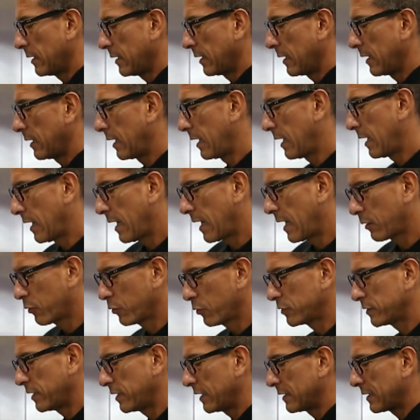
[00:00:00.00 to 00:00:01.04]
la
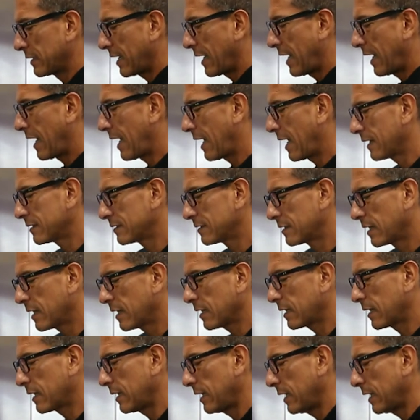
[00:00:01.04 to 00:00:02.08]
cruceta hasta
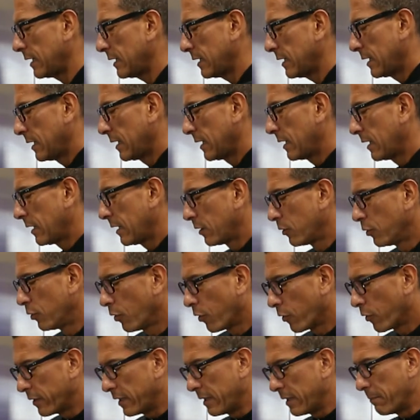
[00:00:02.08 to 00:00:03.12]
que
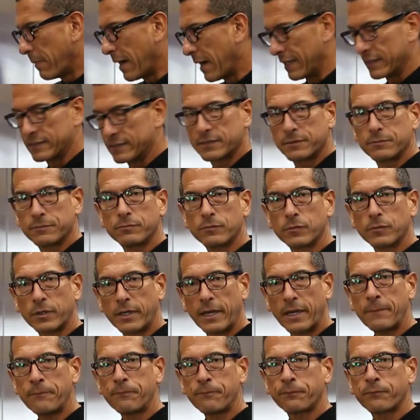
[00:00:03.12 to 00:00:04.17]
no dé más.
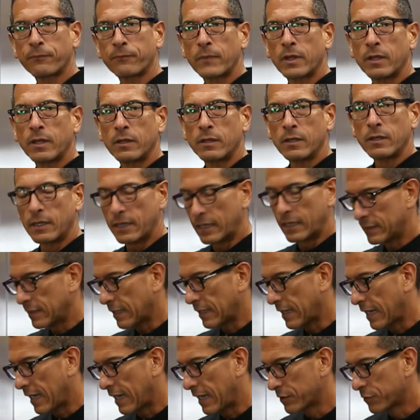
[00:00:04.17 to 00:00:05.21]
En este
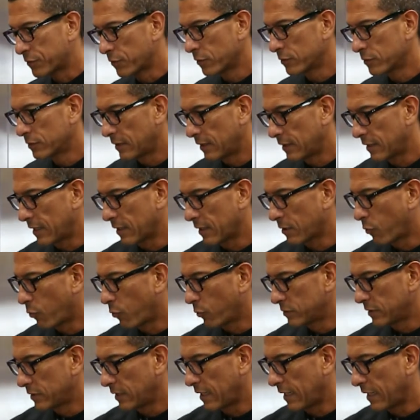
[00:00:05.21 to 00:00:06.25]
caso, te
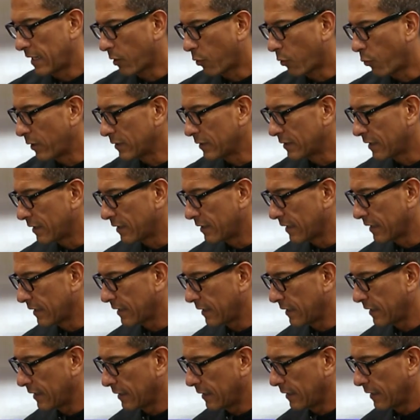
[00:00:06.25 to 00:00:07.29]
se darán cuenta de
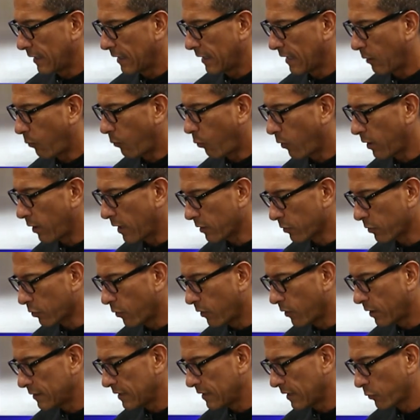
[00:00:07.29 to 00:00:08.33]
que la bola
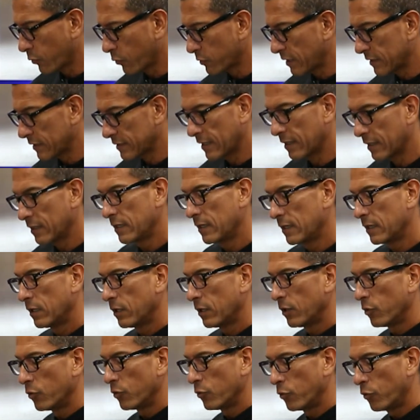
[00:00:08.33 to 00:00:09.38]
roja de la cruceta
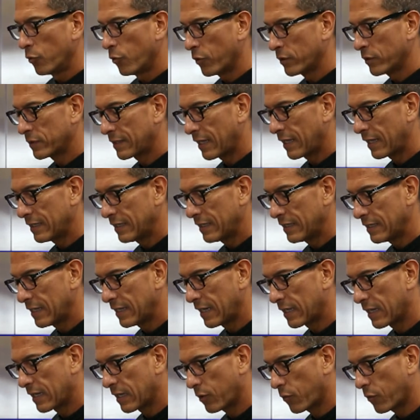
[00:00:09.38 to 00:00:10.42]
no está
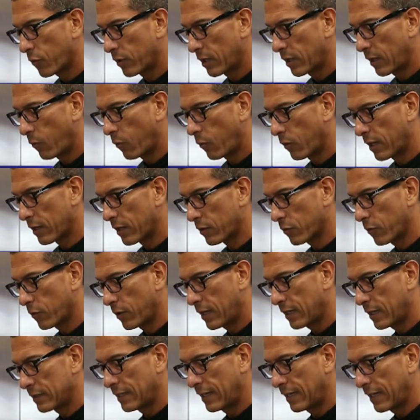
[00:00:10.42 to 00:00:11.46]
alineada con la bola
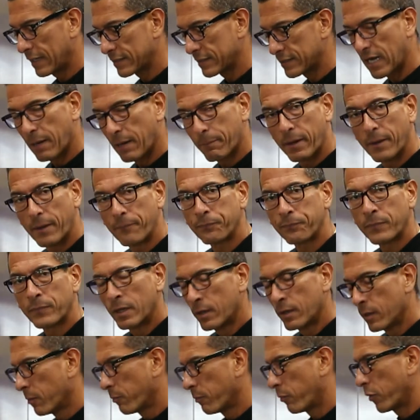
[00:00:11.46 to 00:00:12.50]
roja de la chapa,
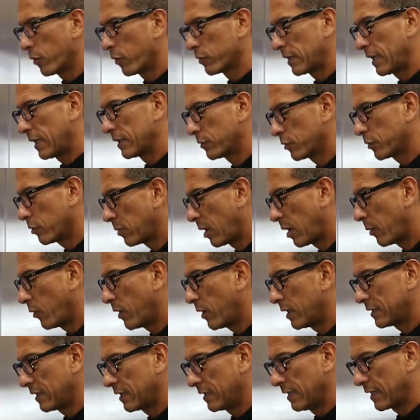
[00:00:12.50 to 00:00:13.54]
por lo tanto vamos
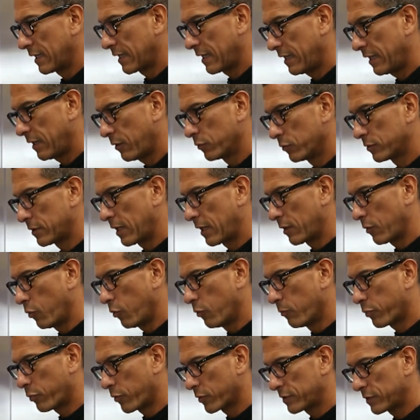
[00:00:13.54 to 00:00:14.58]
a tener que ejecutar
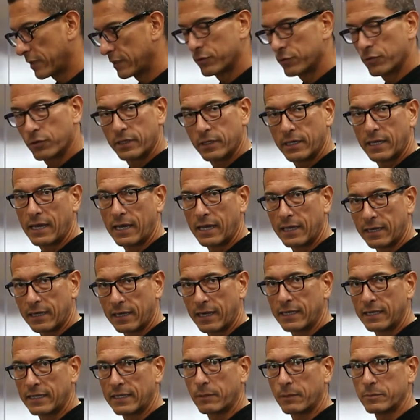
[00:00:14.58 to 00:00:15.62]
un proceso de
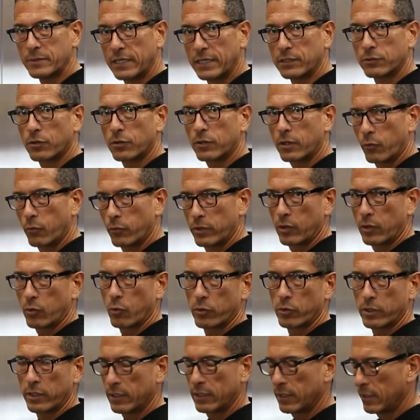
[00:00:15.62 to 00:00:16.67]
realineamiento que voy a
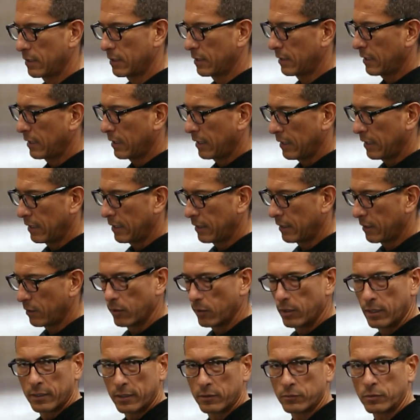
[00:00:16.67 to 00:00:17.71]
cubrir eh,
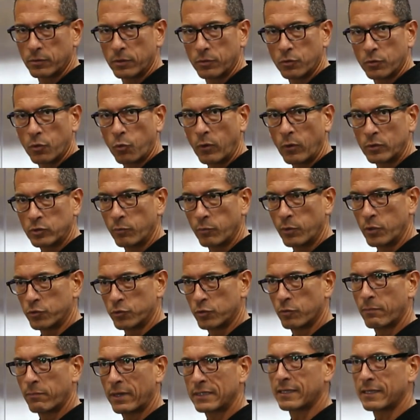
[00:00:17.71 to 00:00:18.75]
en unos cuantos
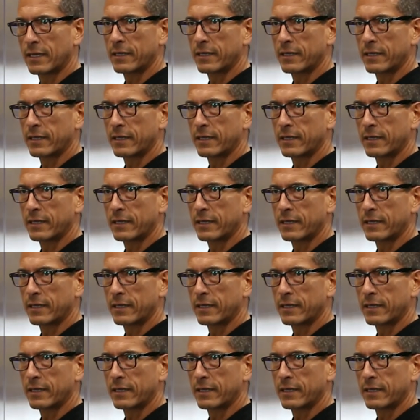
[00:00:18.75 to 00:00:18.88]
minutos más tarde.